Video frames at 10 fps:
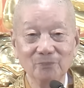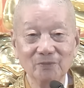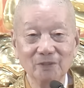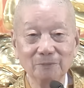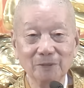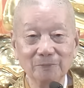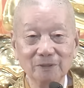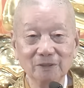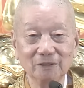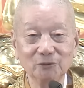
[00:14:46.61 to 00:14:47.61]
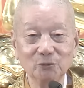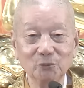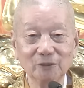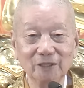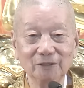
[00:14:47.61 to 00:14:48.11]
nhưng mà bây giờ cái
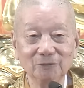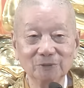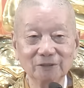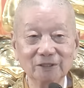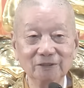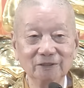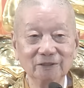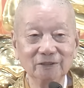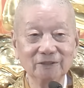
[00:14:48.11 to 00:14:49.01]
chùa này chúng ta xây dựng